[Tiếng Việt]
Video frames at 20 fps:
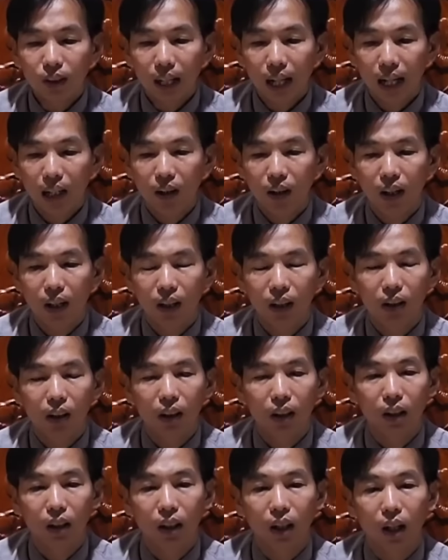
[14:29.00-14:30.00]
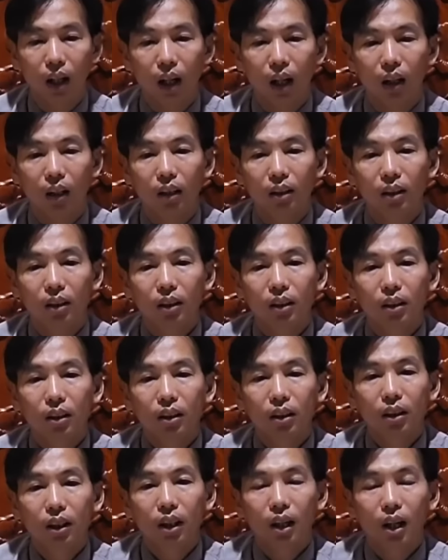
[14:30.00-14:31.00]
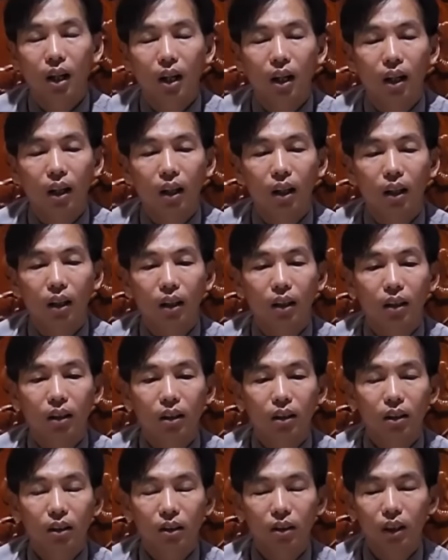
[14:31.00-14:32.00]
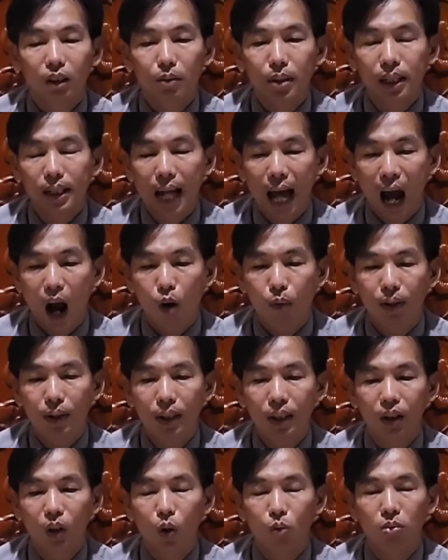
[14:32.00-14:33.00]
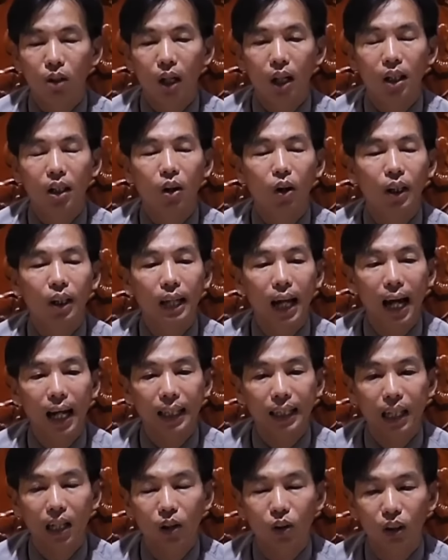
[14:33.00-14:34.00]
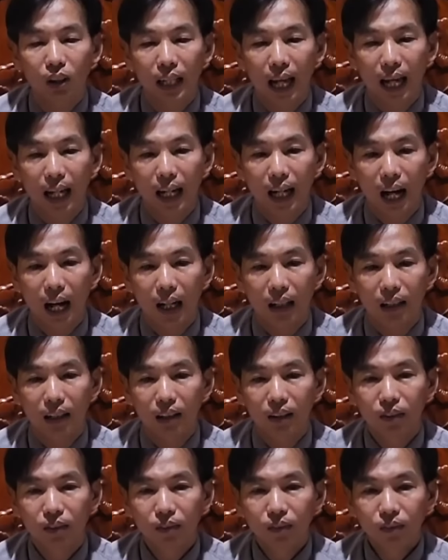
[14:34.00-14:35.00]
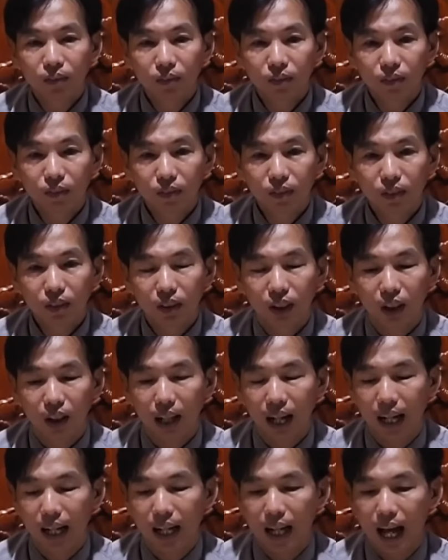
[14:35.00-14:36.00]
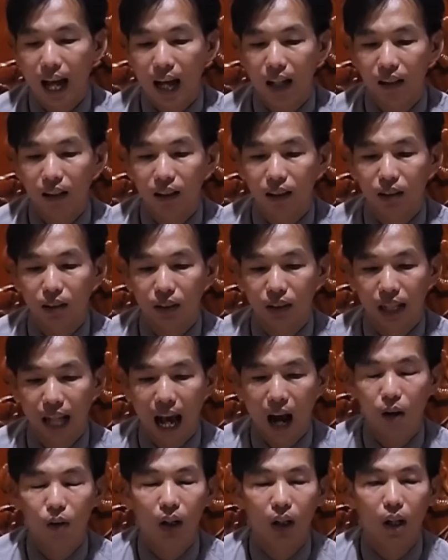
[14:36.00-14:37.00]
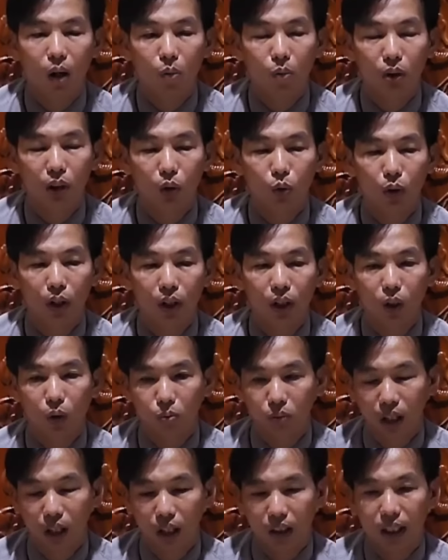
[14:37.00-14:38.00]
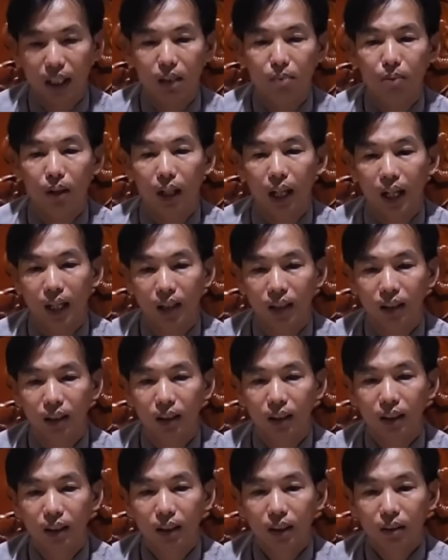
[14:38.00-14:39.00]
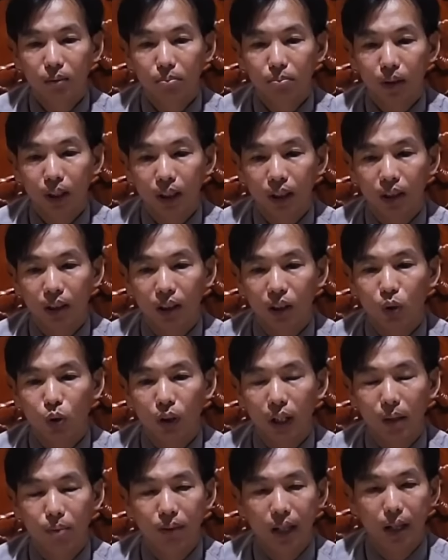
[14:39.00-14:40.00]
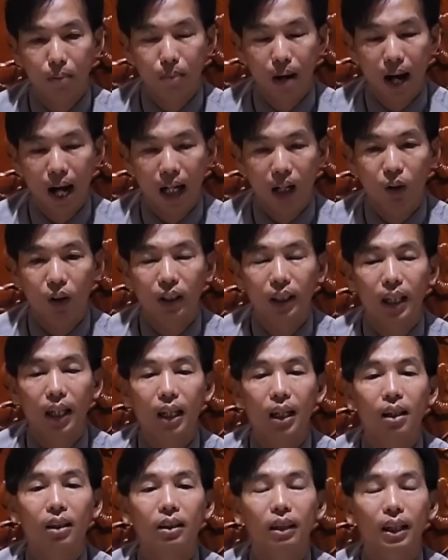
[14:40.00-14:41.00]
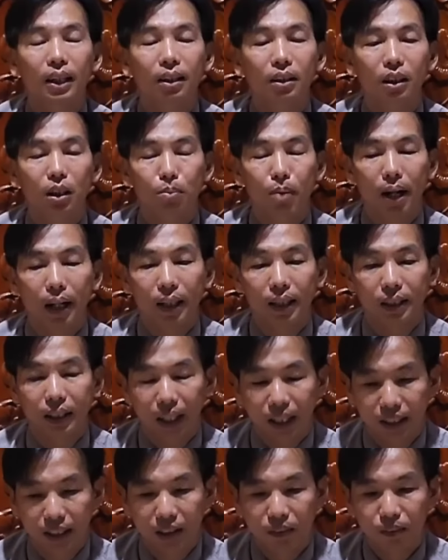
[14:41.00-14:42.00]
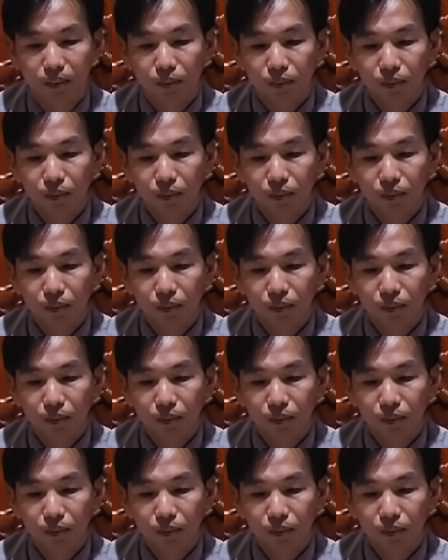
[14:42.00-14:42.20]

thầy nói là người à, à, người biết đạo phải dình ngôn ngữ nói với ai chứ có sai lời hay là người người đạo là không có được quyền dùng lời tiếng mà lớn mình người tu niệm vậy mà nói chi lớn tiếng người mà khinh khi